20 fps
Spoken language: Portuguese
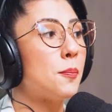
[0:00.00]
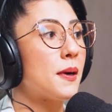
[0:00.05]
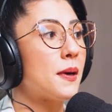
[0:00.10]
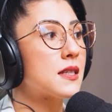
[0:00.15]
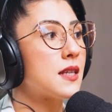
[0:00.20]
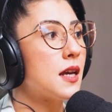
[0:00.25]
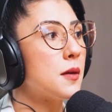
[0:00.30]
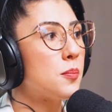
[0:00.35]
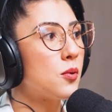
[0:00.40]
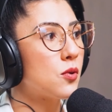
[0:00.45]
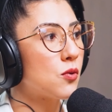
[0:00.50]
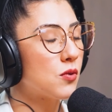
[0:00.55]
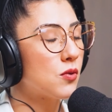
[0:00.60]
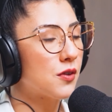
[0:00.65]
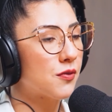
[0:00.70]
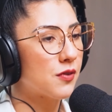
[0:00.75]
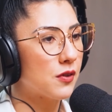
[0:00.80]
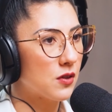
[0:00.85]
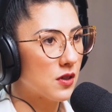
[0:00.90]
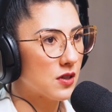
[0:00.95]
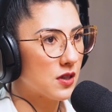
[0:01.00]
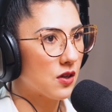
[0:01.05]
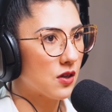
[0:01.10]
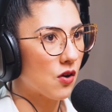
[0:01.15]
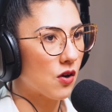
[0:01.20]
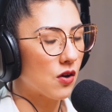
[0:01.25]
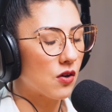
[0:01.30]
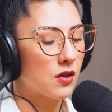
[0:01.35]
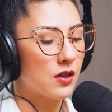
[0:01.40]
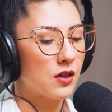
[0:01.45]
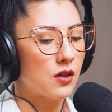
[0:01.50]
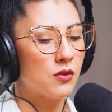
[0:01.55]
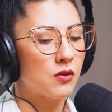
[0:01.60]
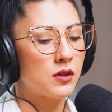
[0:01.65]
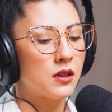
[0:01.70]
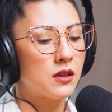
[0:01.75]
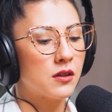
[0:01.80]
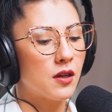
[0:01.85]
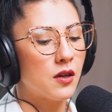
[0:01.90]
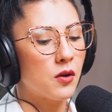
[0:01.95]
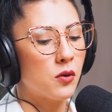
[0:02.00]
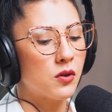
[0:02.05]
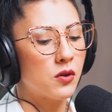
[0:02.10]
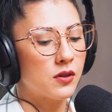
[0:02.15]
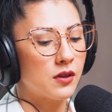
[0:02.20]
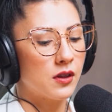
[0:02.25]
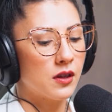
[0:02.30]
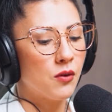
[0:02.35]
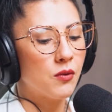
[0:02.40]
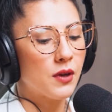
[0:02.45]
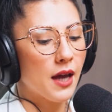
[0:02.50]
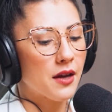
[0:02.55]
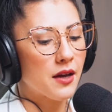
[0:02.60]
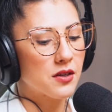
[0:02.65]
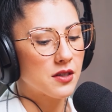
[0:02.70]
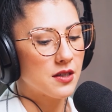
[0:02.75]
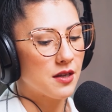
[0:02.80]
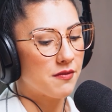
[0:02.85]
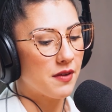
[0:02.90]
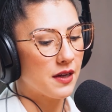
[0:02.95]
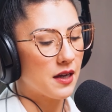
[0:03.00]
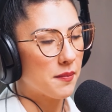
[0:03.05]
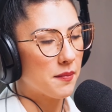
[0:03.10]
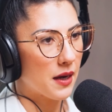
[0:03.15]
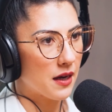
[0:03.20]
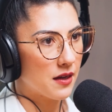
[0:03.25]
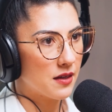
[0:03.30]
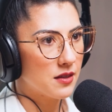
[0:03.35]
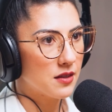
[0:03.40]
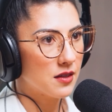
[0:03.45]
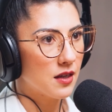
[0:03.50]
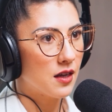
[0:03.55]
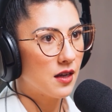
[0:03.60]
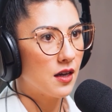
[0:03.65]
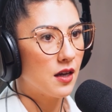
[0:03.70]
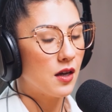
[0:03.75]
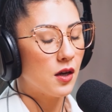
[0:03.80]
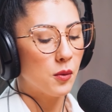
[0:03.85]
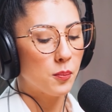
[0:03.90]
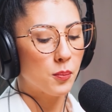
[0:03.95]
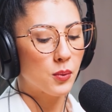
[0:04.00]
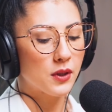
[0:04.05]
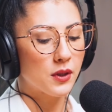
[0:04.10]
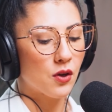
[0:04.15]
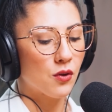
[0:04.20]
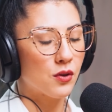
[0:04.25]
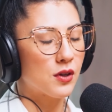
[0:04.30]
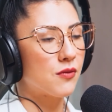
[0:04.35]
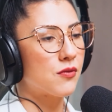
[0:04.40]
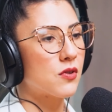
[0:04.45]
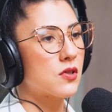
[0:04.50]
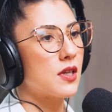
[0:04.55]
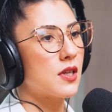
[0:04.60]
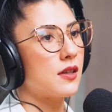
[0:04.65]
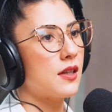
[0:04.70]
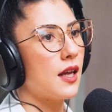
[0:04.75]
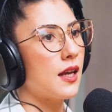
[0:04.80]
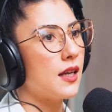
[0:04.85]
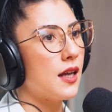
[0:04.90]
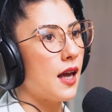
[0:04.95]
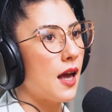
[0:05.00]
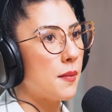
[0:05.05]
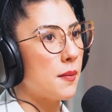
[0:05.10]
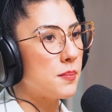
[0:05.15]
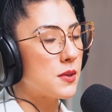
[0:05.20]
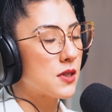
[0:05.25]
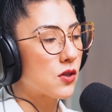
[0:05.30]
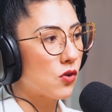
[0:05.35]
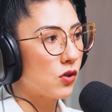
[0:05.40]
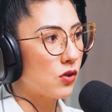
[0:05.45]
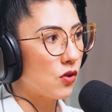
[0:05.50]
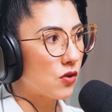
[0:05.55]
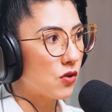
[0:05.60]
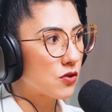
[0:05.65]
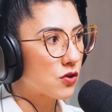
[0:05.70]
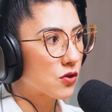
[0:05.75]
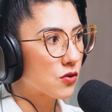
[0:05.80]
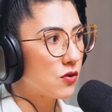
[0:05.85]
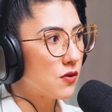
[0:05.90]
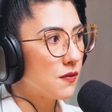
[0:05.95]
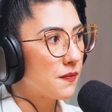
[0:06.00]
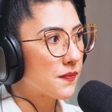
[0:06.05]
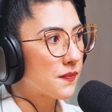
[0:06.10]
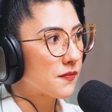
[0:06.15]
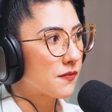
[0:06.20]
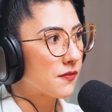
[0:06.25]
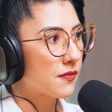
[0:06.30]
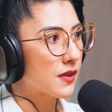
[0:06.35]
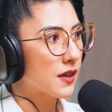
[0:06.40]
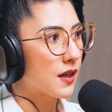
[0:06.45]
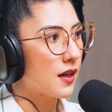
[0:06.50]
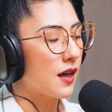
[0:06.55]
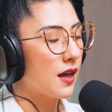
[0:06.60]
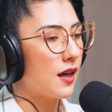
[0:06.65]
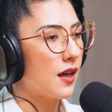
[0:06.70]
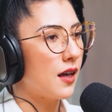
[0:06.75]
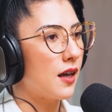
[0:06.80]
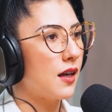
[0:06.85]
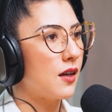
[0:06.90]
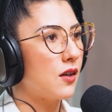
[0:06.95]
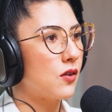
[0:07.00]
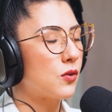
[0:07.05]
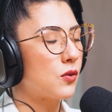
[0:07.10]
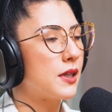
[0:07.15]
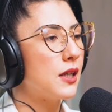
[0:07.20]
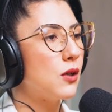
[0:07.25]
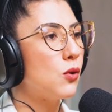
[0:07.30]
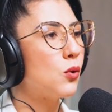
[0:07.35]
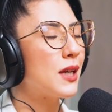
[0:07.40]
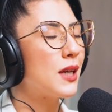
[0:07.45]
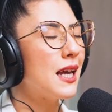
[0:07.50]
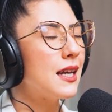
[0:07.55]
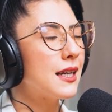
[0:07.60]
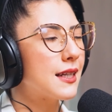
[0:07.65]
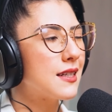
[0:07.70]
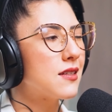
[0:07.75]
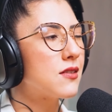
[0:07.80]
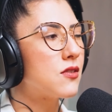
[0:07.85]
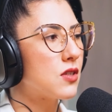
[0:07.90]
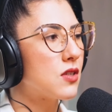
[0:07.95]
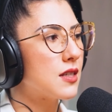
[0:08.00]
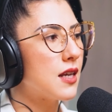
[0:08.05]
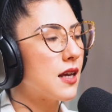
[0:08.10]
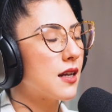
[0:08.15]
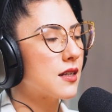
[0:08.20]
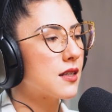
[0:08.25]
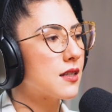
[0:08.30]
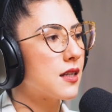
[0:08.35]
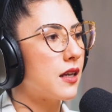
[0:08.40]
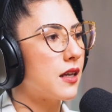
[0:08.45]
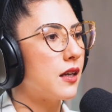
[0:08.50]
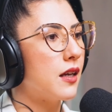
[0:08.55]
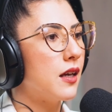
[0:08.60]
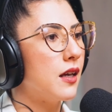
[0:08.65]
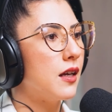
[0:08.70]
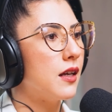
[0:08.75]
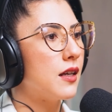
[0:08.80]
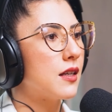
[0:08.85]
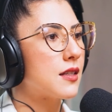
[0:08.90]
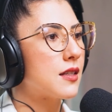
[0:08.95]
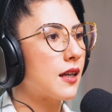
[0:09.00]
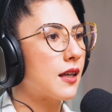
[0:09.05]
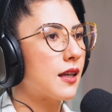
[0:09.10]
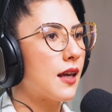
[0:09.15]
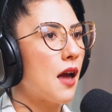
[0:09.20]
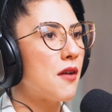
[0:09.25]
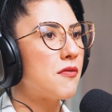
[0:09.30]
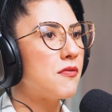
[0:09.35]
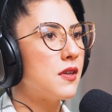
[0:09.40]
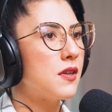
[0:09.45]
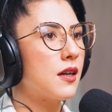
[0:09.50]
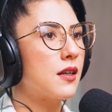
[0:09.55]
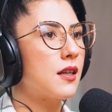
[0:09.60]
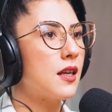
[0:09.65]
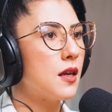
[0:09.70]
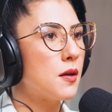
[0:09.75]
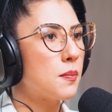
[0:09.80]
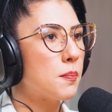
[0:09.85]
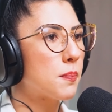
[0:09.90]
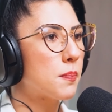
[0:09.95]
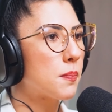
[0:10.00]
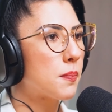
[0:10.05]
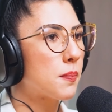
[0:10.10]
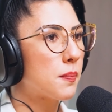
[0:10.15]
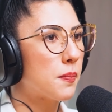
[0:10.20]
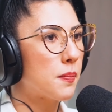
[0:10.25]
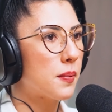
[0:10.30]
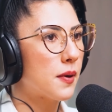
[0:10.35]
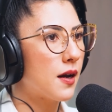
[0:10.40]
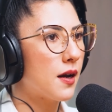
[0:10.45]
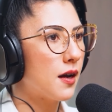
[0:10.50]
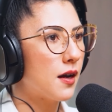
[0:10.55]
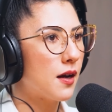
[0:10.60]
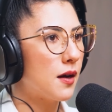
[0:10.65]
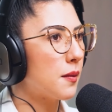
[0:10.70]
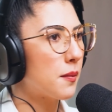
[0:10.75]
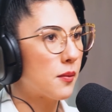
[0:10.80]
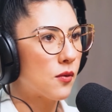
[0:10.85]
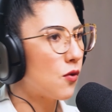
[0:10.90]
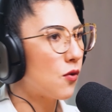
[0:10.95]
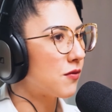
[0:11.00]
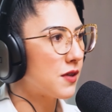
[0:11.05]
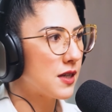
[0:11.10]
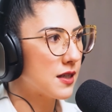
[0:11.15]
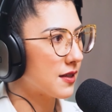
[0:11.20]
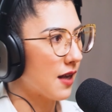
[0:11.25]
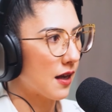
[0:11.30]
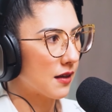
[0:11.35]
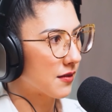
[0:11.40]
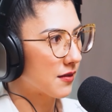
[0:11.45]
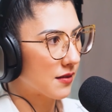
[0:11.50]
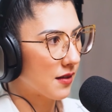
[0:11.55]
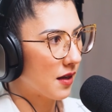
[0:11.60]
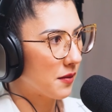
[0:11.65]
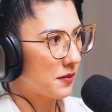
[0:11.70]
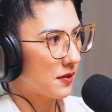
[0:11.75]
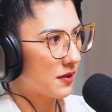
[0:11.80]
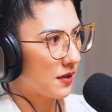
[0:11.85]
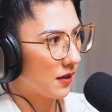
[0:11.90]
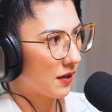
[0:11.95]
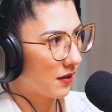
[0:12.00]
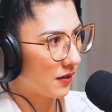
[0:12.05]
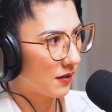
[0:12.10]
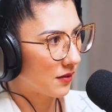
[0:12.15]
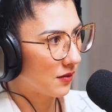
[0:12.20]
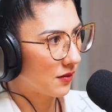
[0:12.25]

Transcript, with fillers: passei por um que falou assim, ó, eu, eu não quero que você venha mais, porque o que você tem é psicológico. É, o que ele quis dizer, assim, você quer vir aqui pra conversar, sabe? Assim,